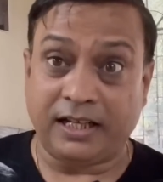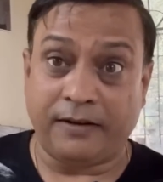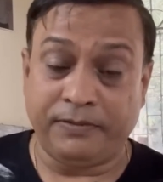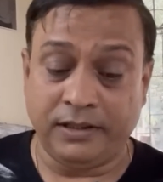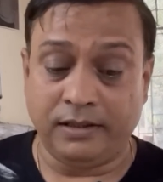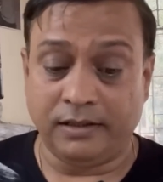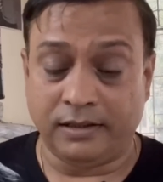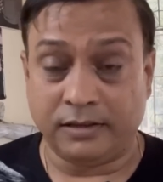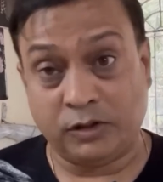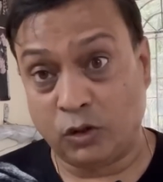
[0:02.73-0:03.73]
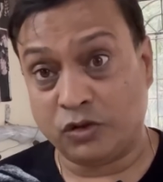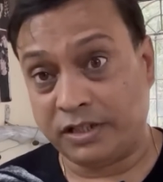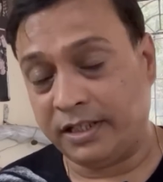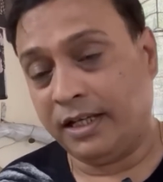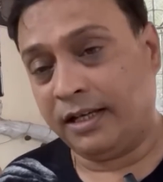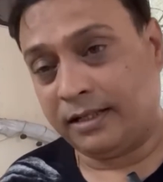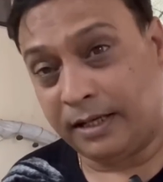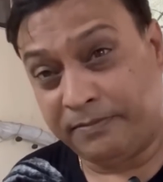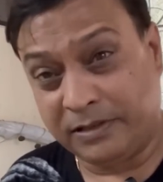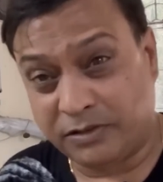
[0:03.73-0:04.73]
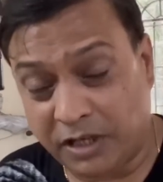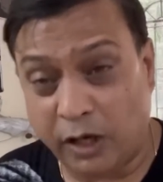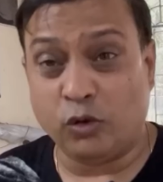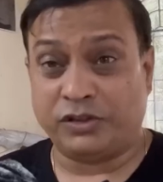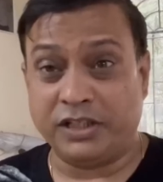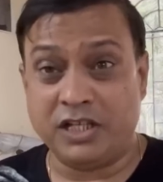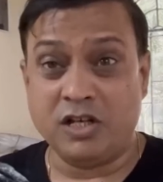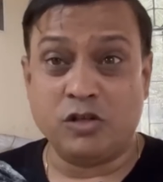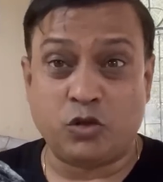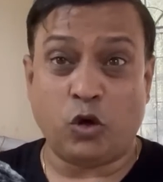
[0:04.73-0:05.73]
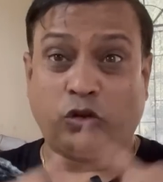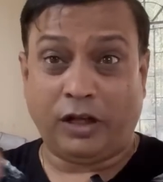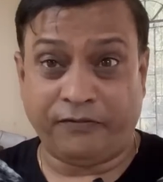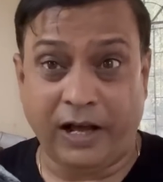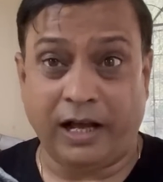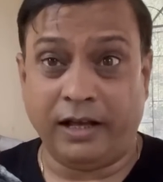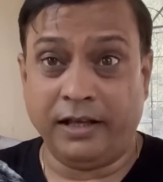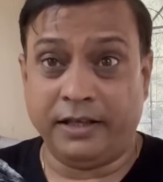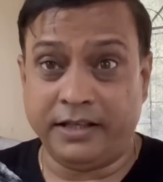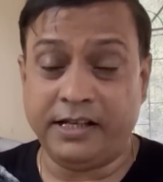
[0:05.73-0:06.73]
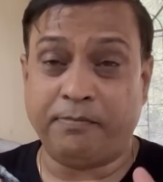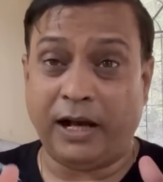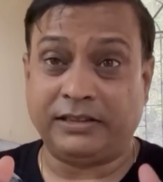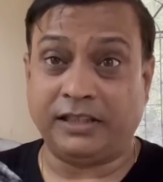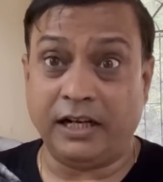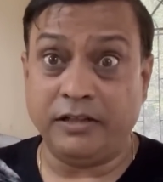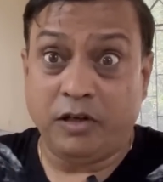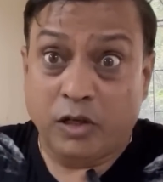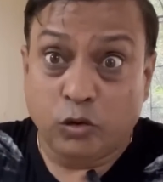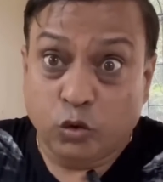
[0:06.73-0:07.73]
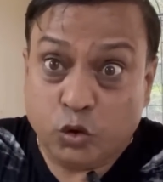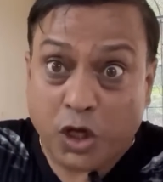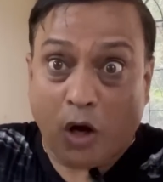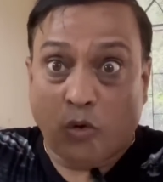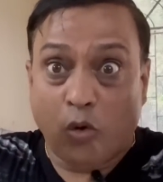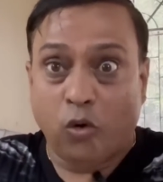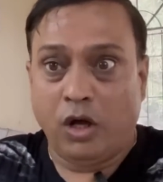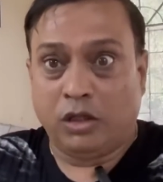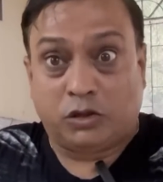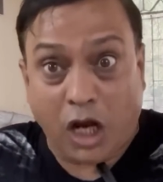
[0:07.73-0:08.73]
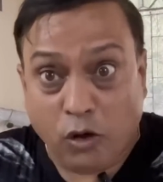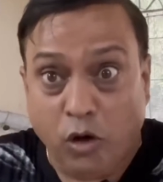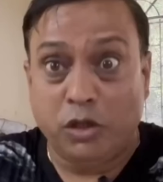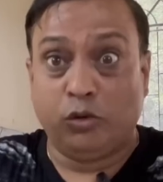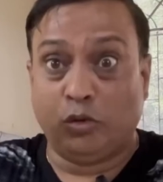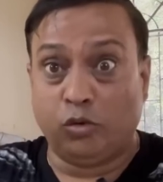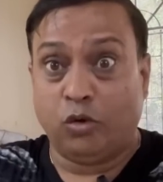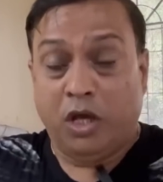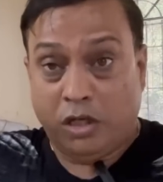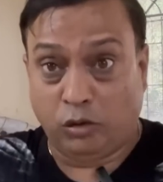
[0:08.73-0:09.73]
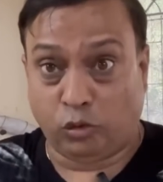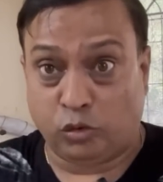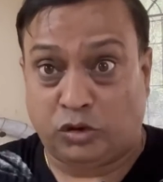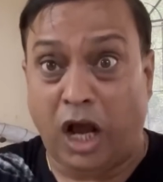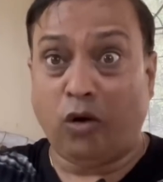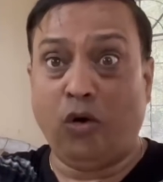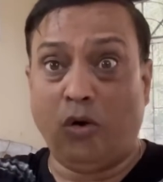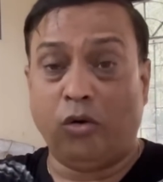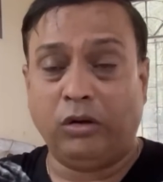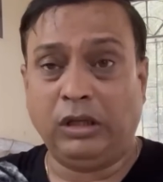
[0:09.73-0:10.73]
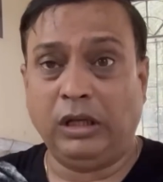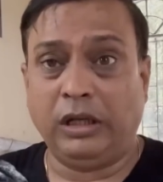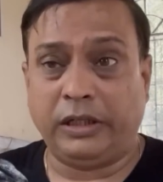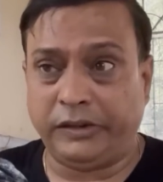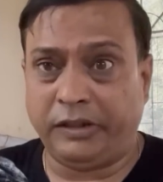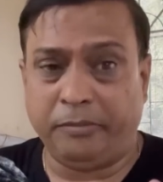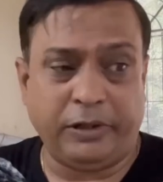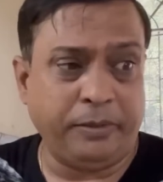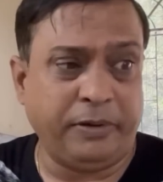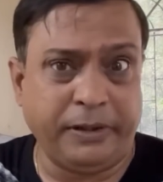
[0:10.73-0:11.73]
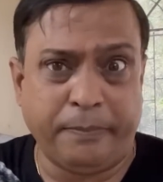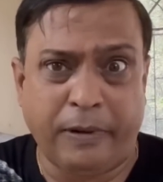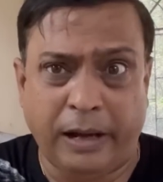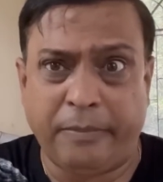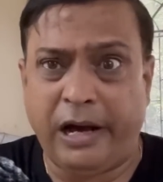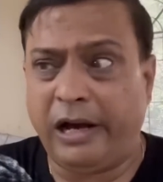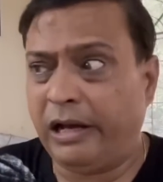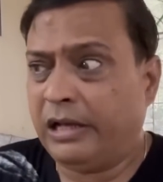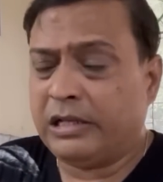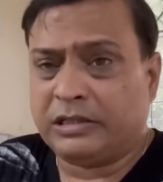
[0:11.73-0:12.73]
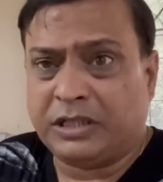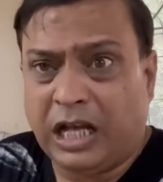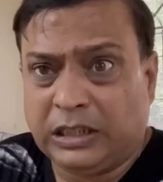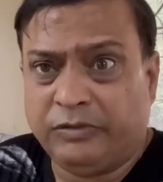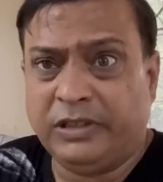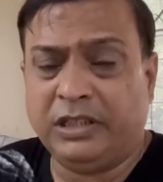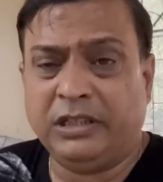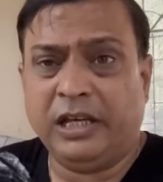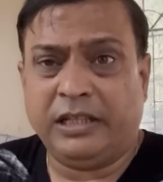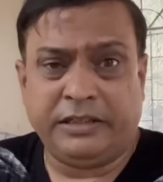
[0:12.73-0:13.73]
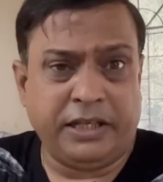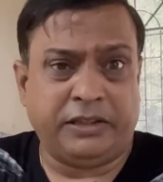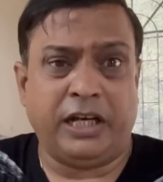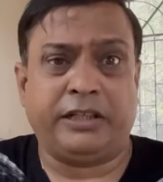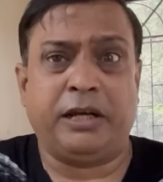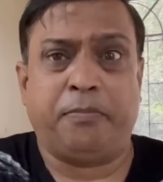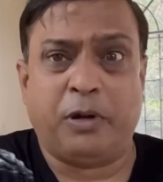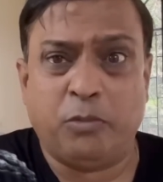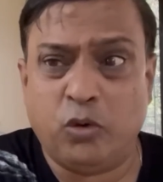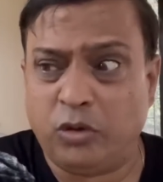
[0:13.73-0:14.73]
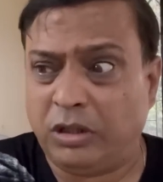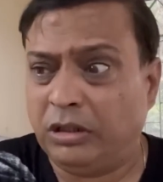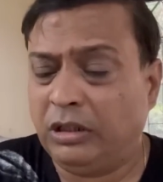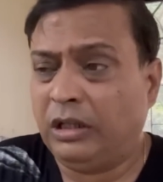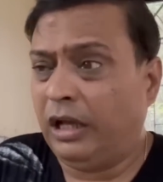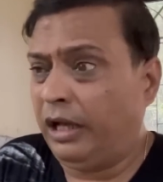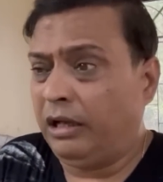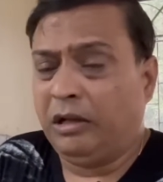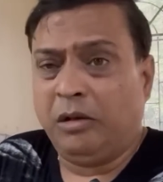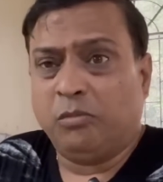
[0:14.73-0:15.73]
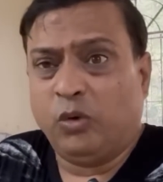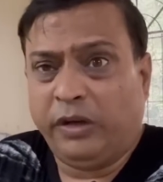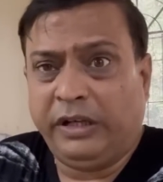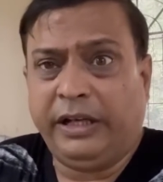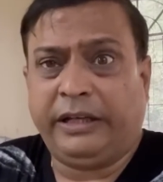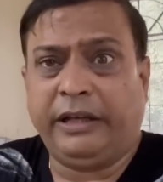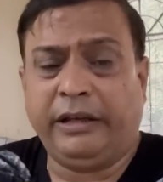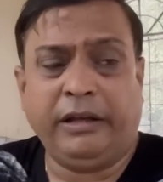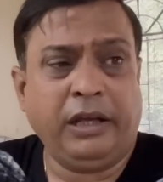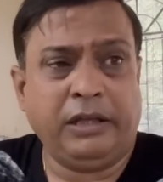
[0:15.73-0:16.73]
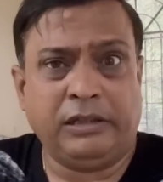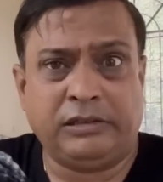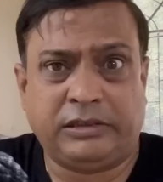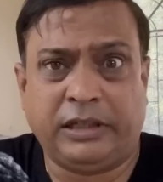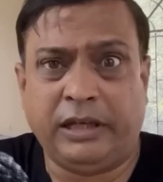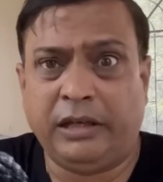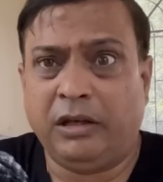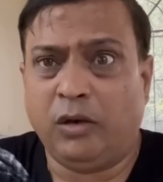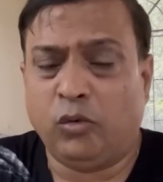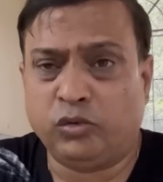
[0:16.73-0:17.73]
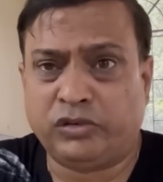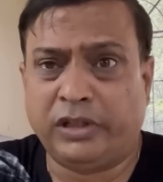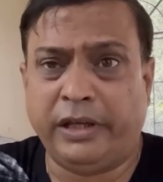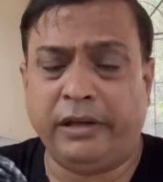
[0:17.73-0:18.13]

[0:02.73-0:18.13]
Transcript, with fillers: काफी दिनों से काफी सालों से चौतरफा एक बात चल रही है हिंदू जागो जागो हिंदू हिंदू जागो कितने बड़े बड़े बाबा साध्वी ये दल के प्रमुख है मोहल्ले के इसके उसके